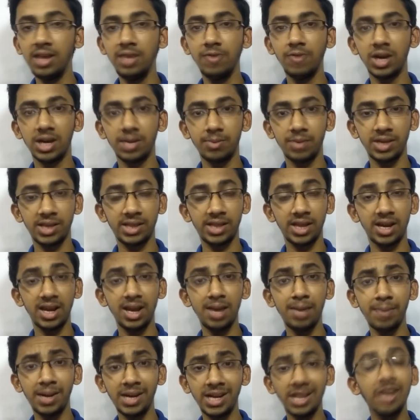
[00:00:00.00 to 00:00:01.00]
தெளிவாக நமக்கு
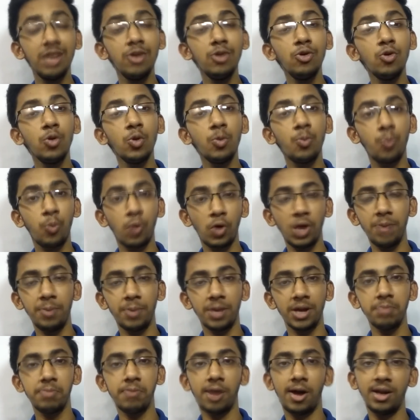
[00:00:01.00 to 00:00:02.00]
தெரியல பட் இன்னொரு
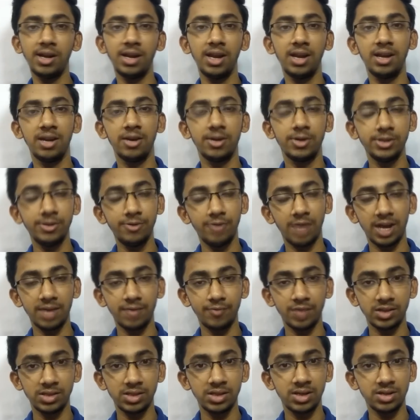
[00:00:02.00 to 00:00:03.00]
புகைப்படம் ஆன்லைனில் வந்து
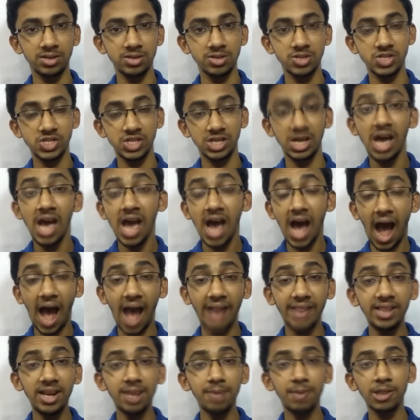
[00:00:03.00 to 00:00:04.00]
வளம் வந்துட்டு இருந்துச்சு
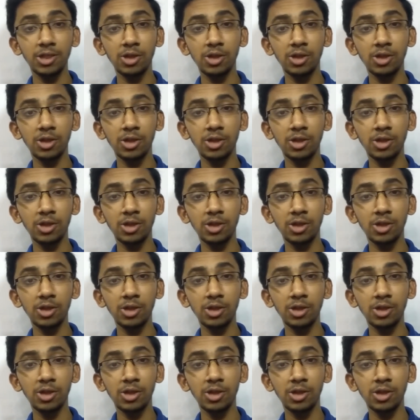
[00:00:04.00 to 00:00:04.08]
அதில்